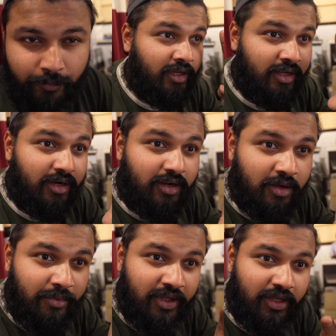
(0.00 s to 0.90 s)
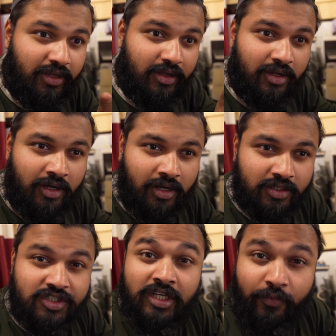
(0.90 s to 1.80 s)
हो अगर कभी
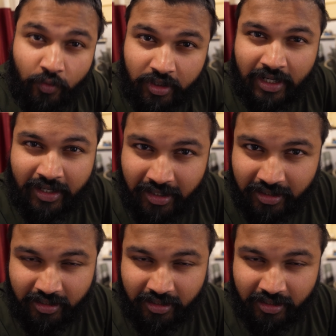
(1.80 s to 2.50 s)
सी फूड ट्राई नहीं